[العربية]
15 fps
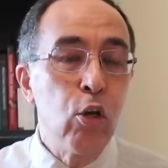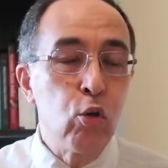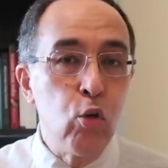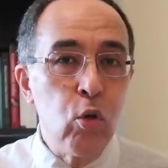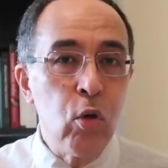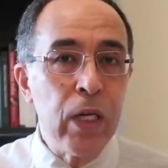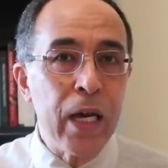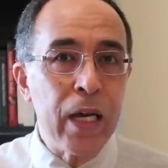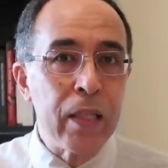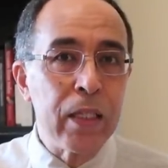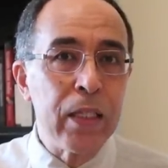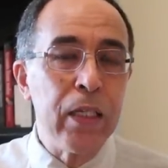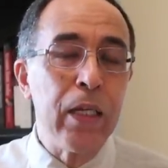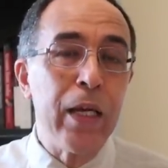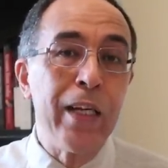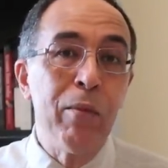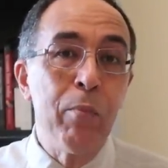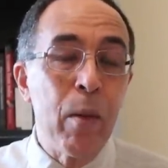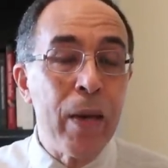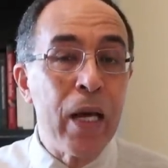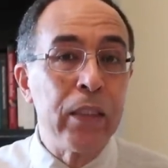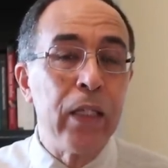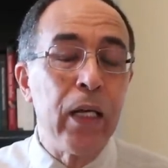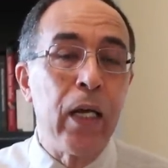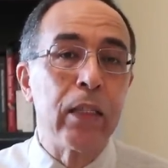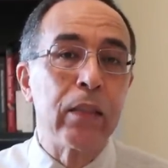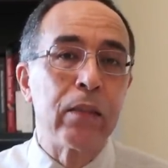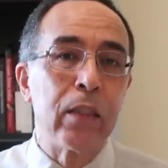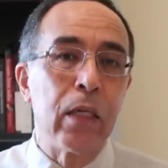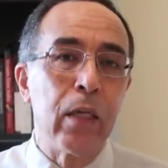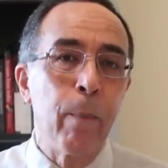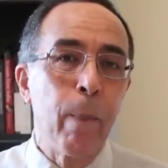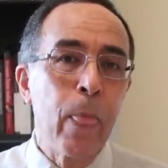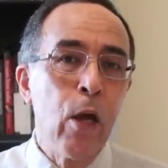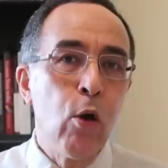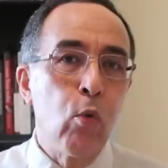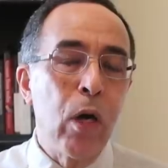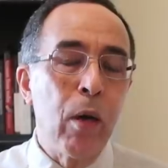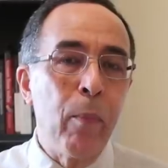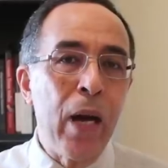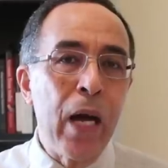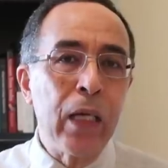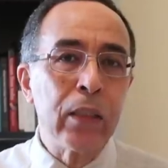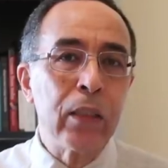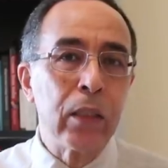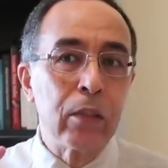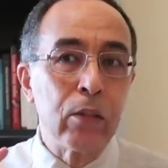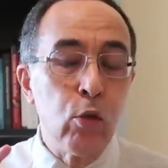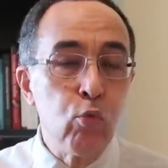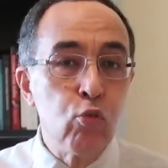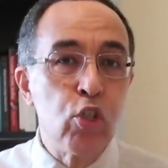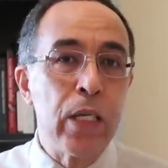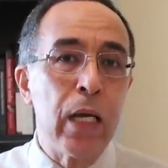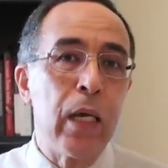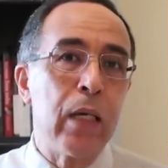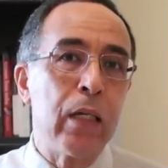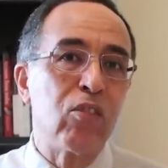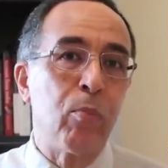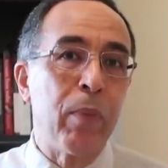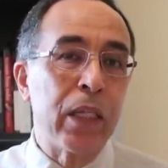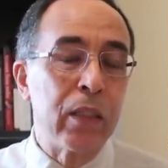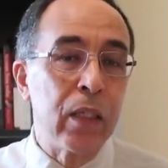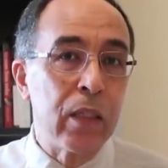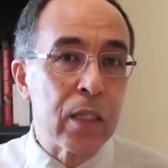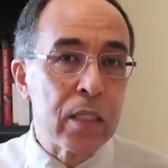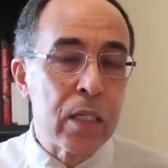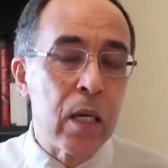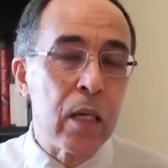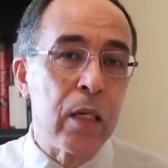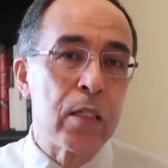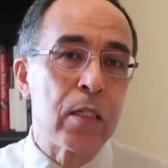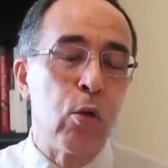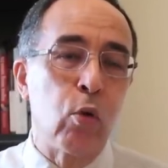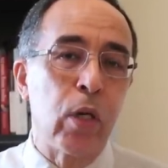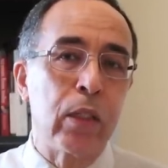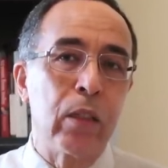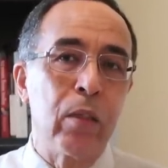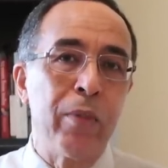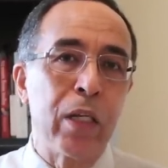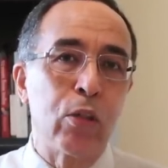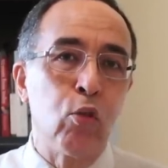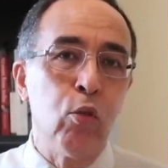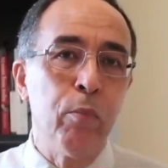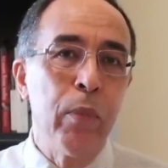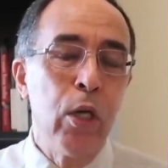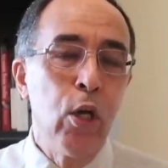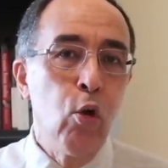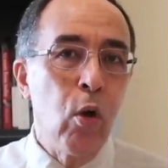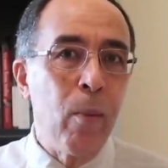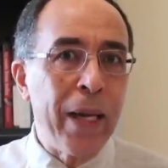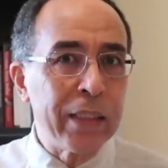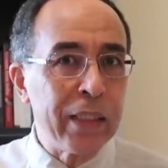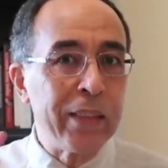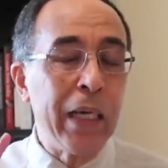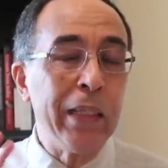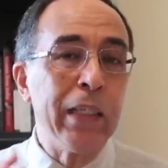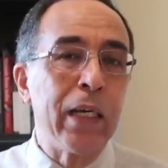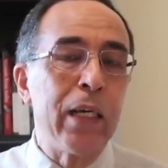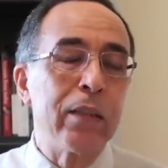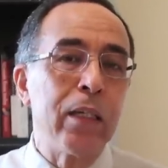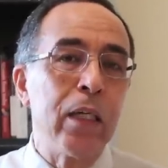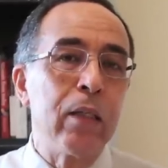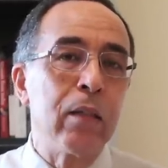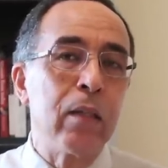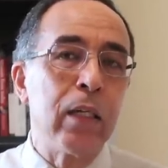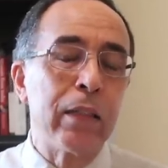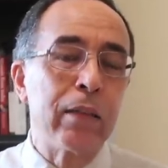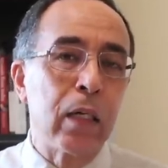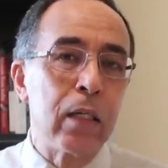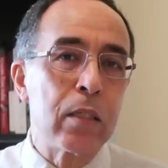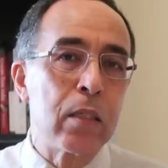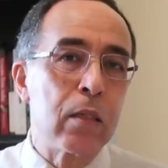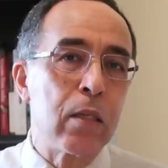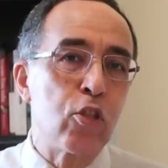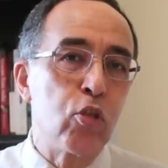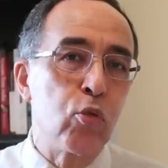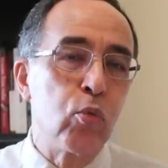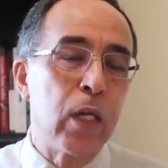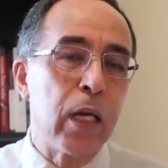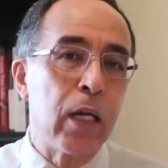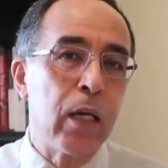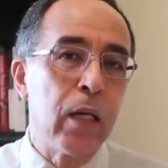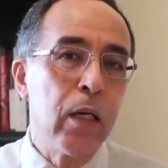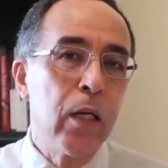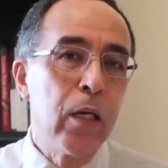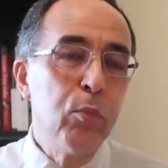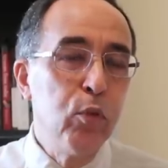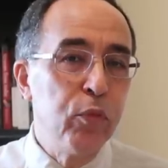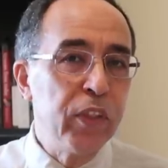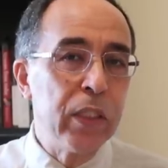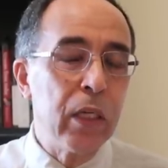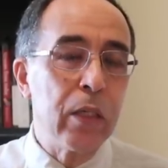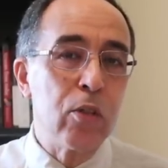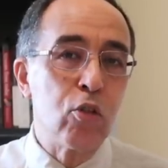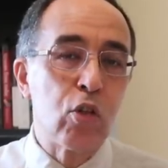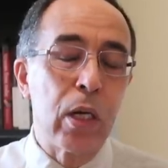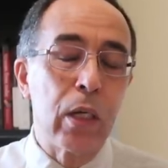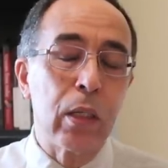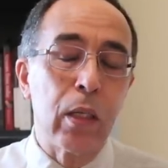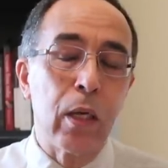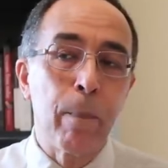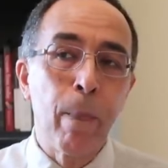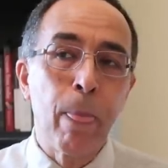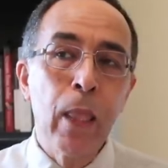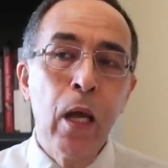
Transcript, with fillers: كل هذه المبادئ حتى وبعض التوجيهات بعض النصائح سأقدم لكم وبعض التعليقات أيضا أعتقد ستجدونها مفيدة إن شاء الله